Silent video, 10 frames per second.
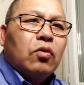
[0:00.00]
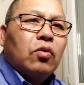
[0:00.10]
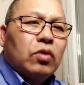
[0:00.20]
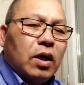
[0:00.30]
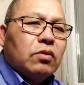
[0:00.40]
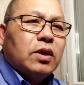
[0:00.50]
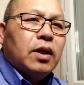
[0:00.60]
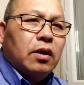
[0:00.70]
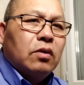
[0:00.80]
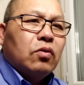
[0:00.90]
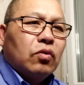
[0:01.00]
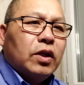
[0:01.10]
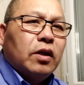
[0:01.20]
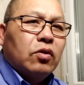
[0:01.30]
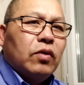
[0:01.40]
cú lau xe lư cú
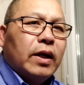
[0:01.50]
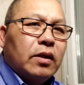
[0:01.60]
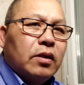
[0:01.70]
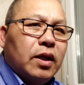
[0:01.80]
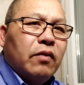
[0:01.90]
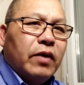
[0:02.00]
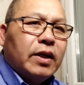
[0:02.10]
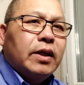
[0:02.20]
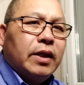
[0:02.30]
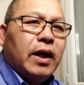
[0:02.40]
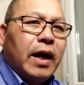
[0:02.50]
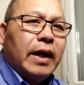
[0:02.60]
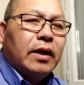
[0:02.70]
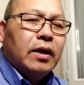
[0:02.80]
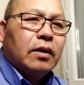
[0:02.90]
thi hạt tụ hai tê tê phát kỷ gì
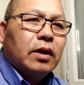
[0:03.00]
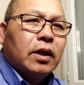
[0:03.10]
hai đó